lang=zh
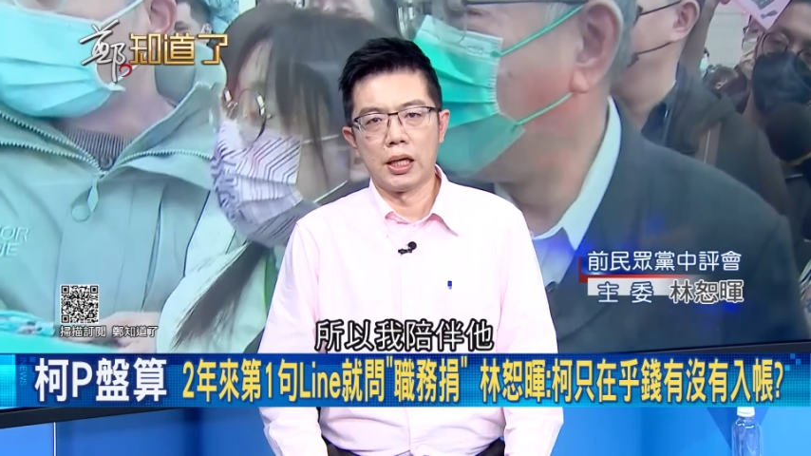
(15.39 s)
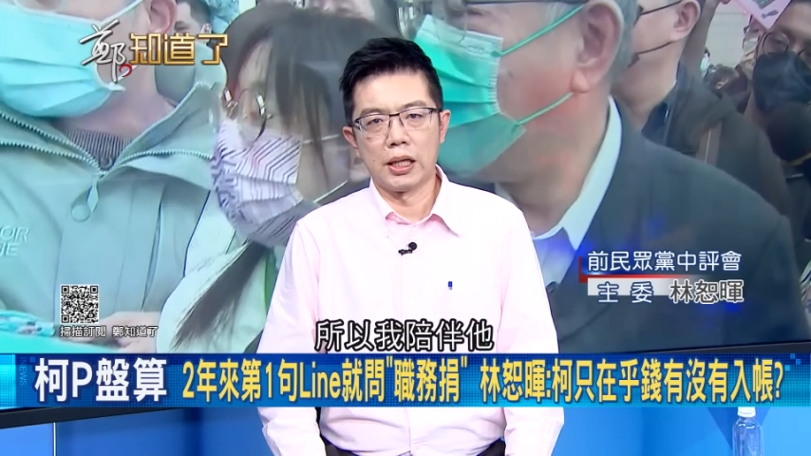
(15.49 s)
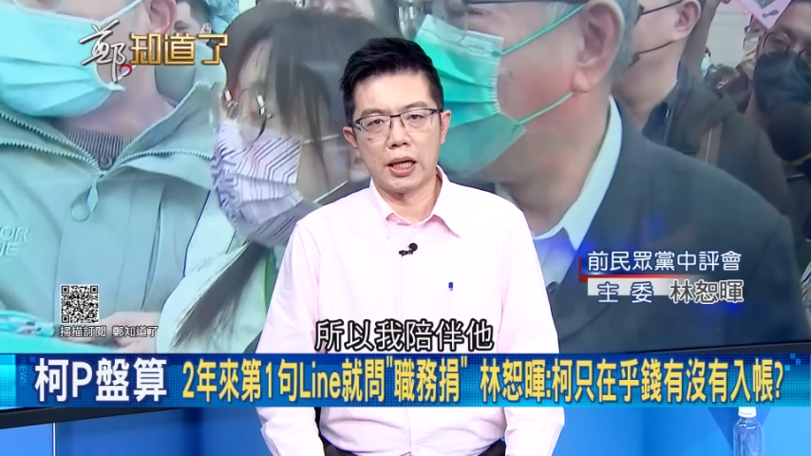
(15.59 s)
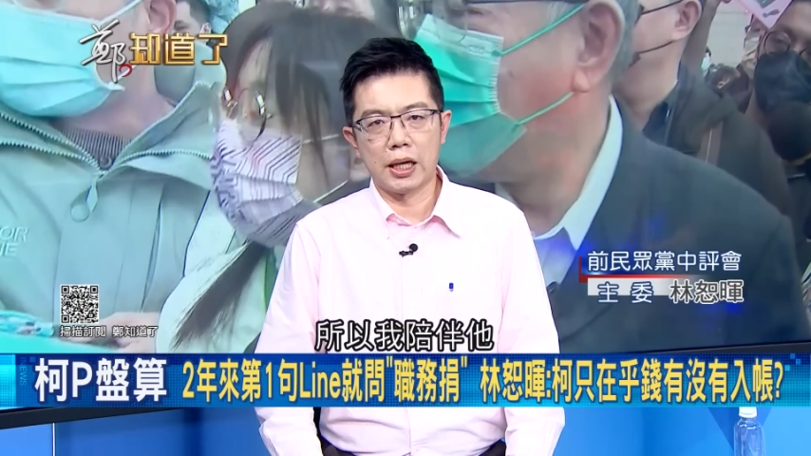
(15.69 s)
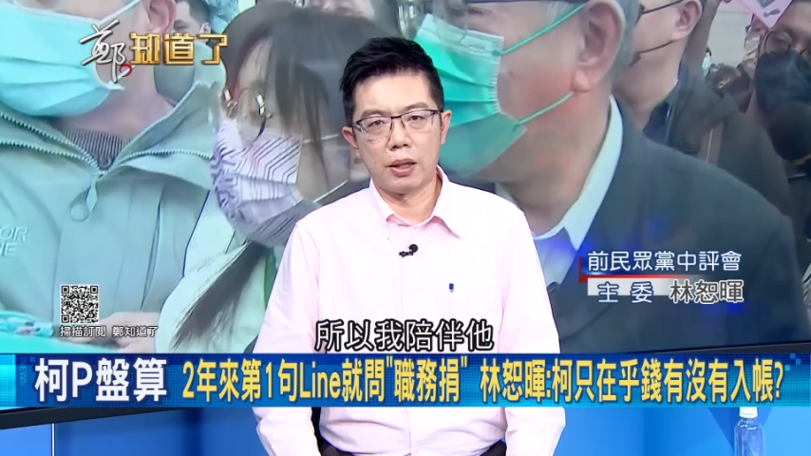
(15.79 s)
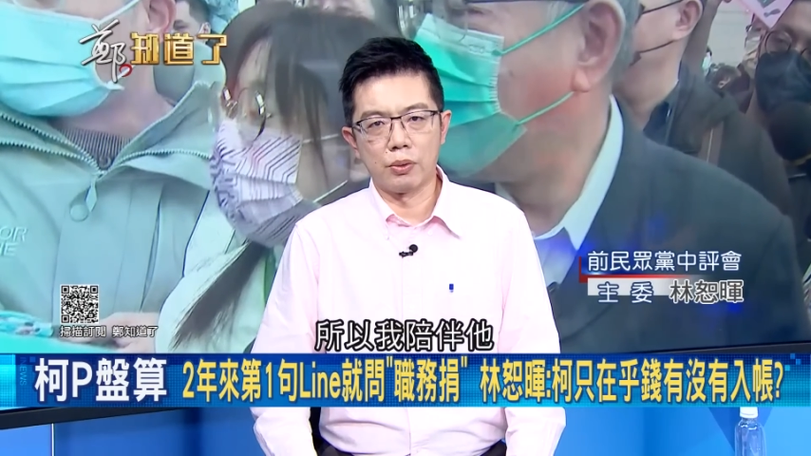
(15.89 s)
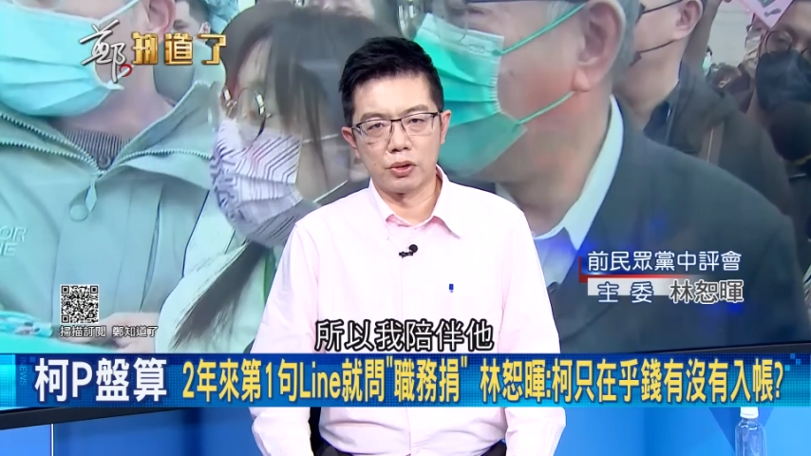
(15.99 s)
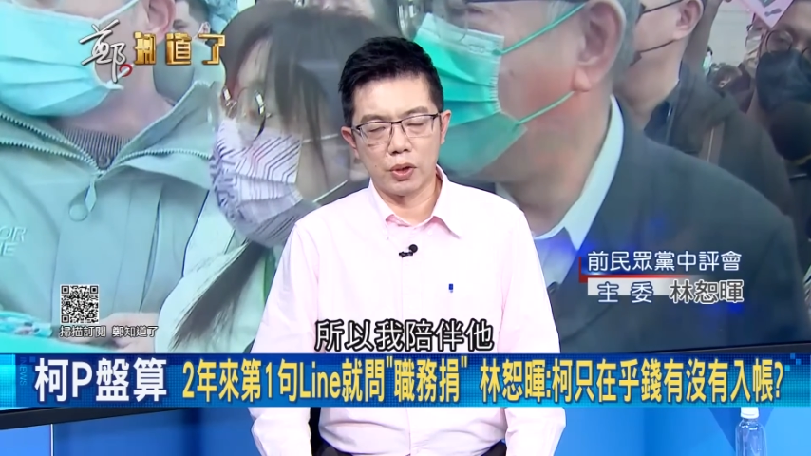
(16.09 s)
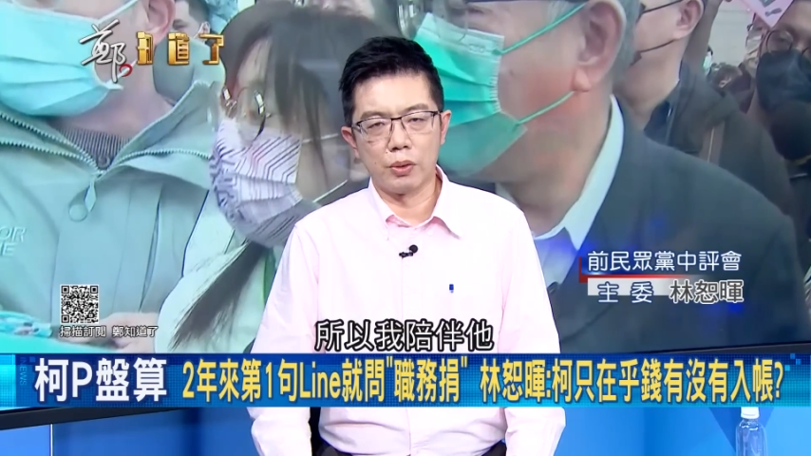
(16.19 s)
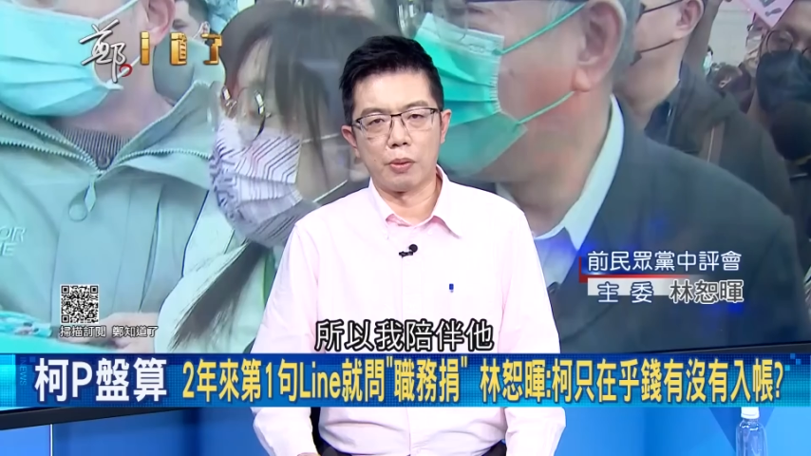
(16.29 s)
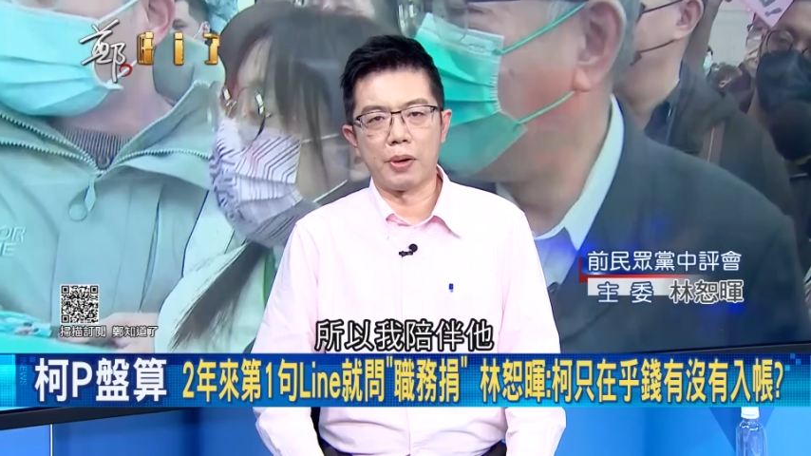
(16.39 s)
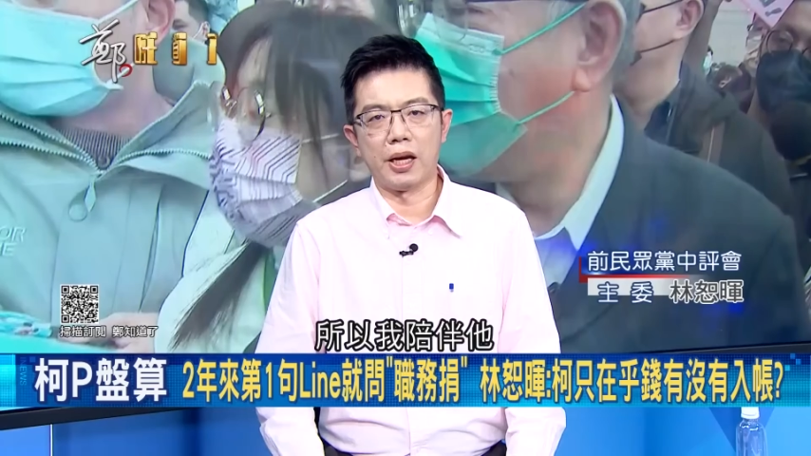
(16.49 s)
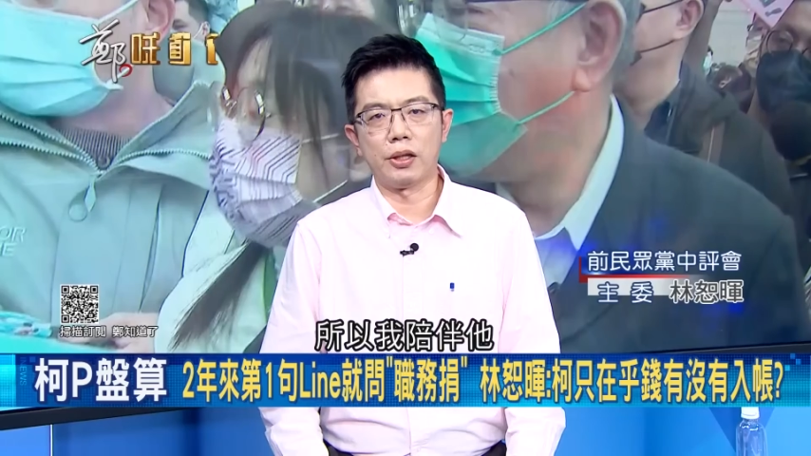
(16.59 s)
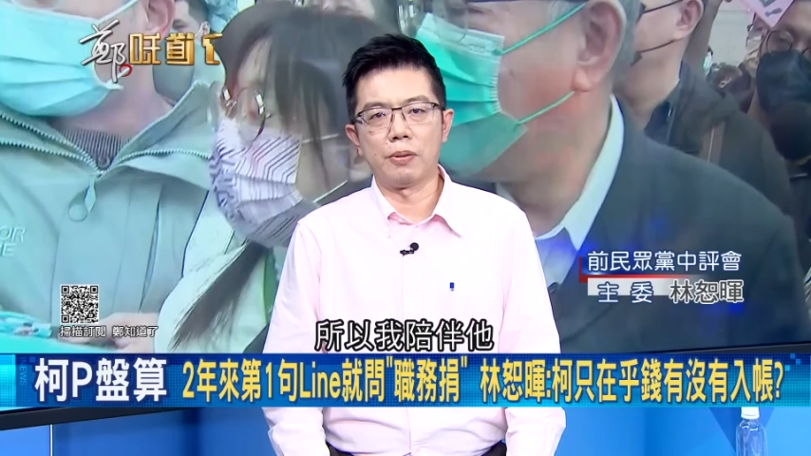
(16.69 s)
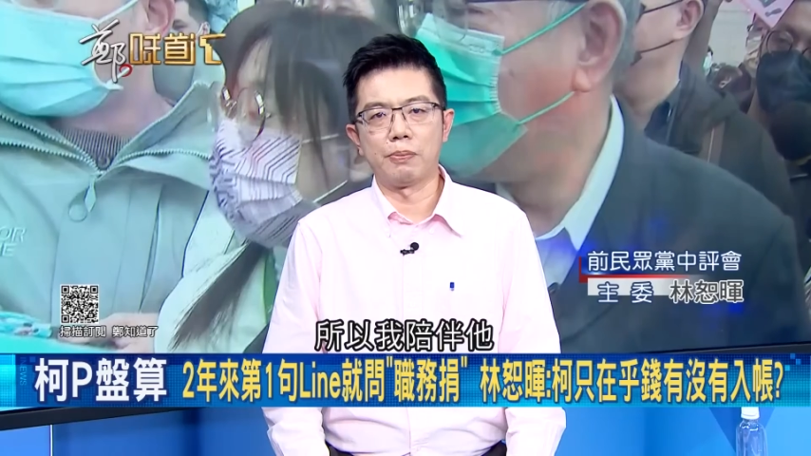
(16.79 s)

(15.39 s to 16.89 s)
那我，所以我陪